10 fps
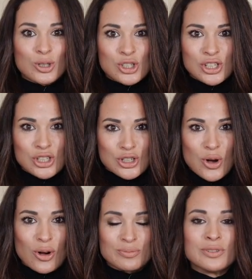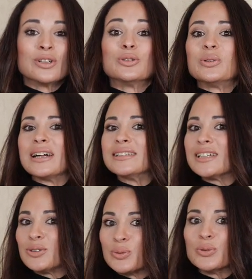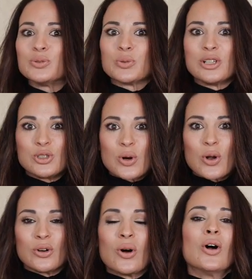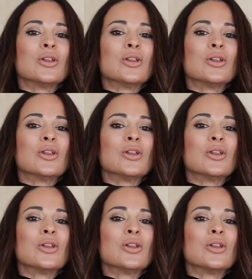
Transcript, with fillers: chignon durante tutto il giorno,